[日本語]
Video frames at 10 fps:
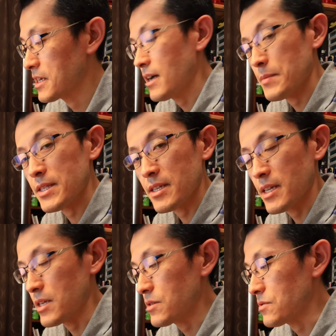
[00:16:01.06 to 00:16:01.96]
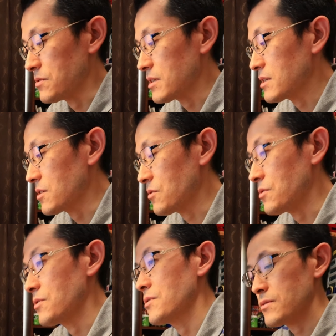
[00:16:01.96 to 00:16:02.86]
ハマってたりするんですけ
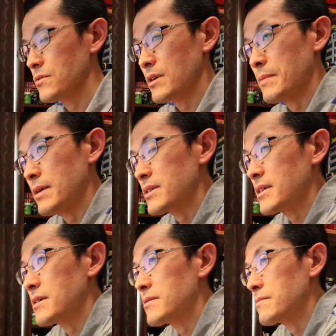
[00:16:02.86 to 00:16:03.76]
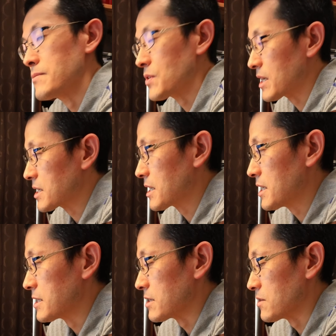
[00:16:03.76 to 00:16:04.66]
どというのはまあさ昔か
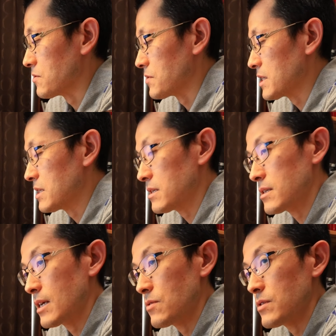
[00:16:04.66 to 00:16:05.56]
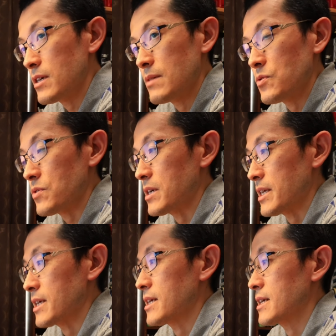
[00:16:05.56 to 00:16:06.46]
らなんですけどインスタの DM とか
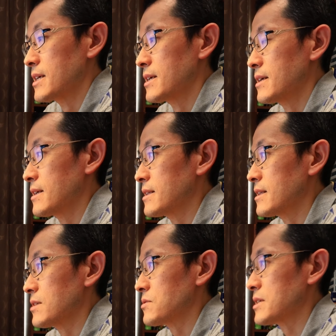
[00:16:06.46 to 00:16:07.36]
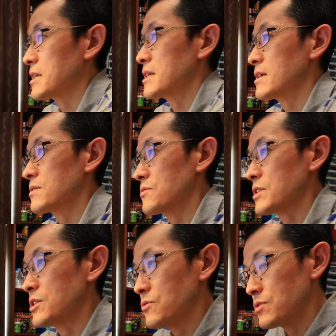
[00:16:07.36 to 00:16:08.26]
ねあと最近はその
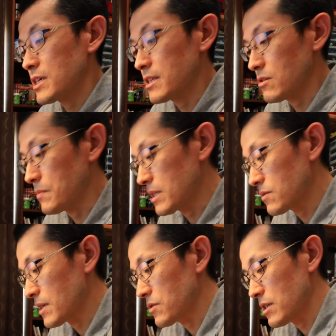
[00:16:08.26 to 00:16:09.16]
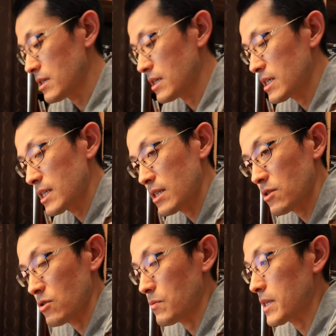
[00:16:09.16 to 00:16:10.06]
キのコチャンネル別枠にしたっ
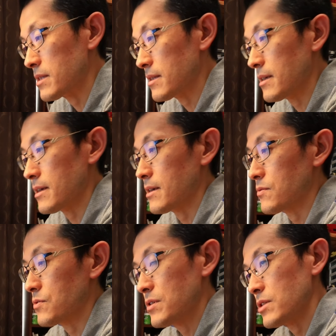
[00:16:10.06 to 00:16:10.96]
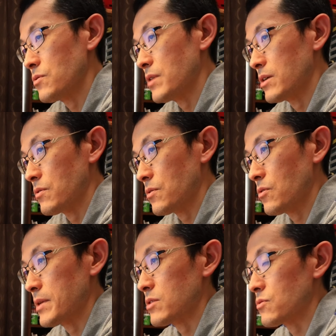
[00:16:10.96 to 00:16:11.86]
ていうのもあって古い動画の
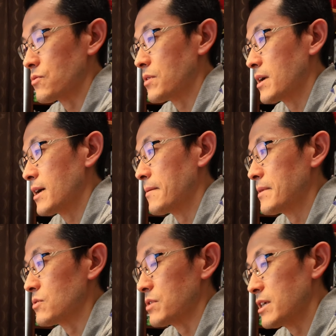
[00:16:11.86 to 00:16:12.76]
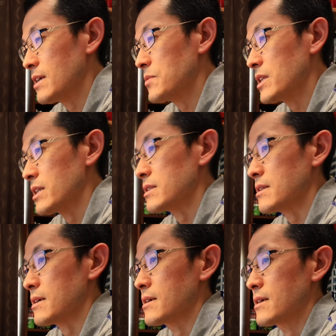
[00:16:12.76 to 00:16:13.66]
コメントとか DM でで
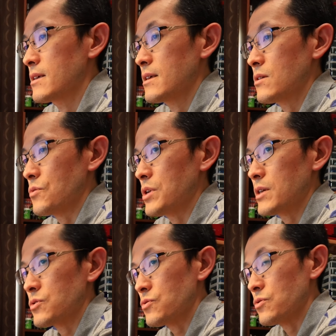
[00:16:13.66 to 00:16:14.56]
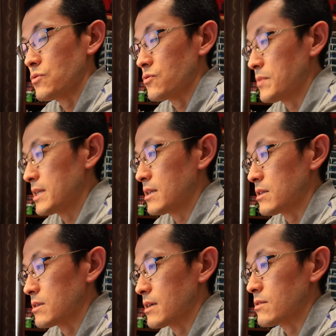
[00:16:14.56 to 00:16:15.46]
すねこれは食毒不明なん
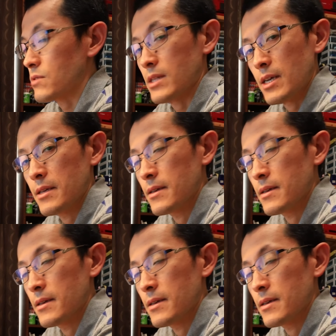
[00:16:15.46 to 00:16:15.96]
ですかとかね